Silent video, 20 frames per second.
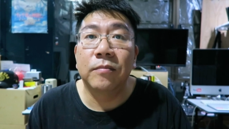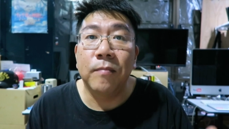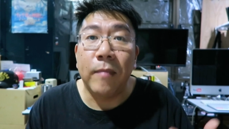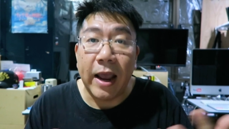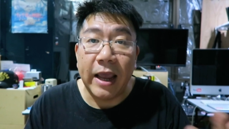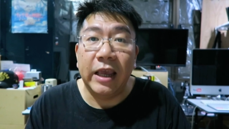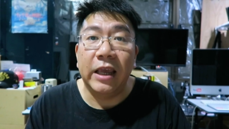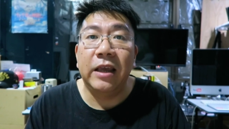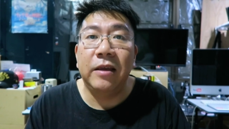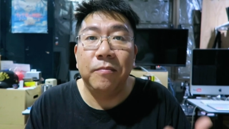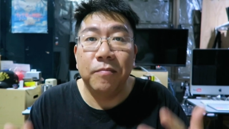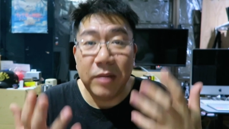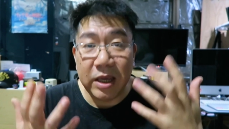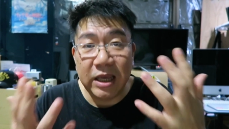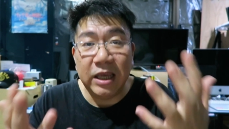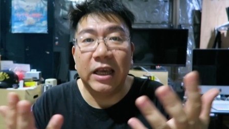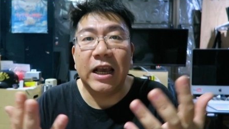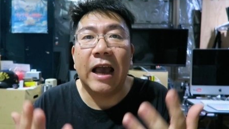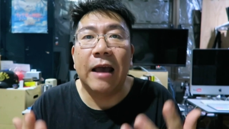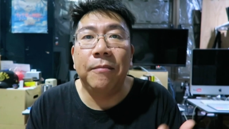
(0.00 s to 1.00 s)
ไหม
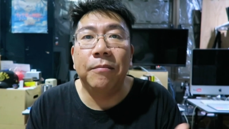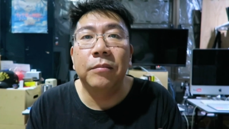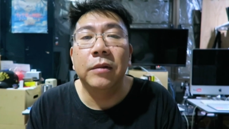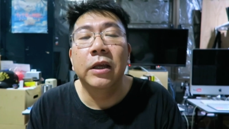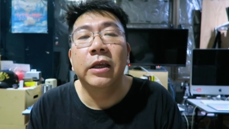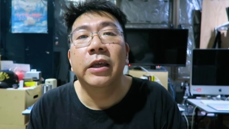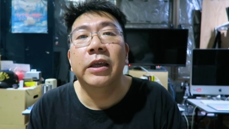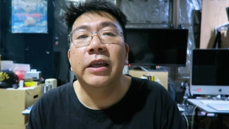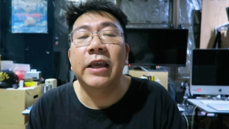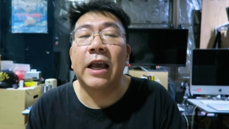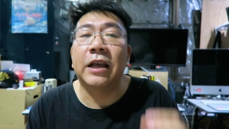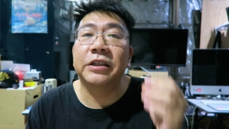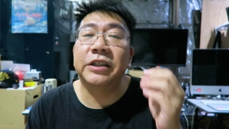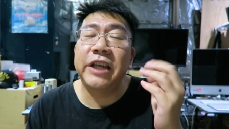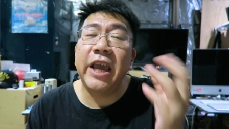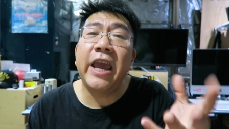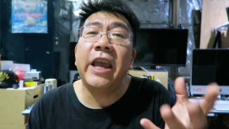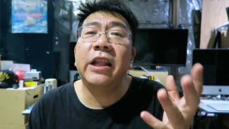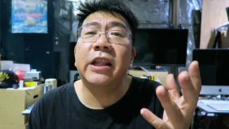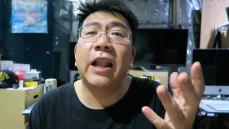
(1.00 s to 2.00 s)
มีครับอย่าง
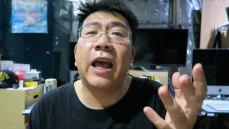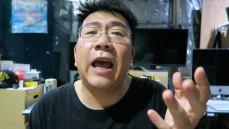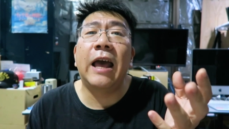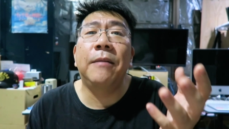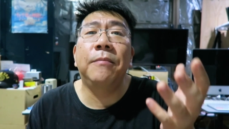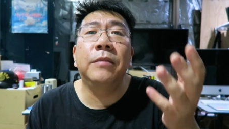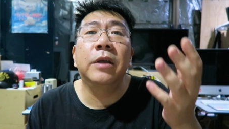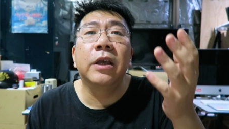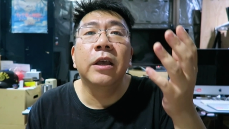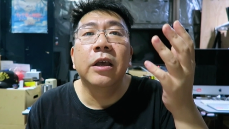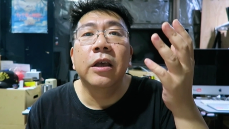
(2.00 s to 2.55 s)
เช่นนะครับ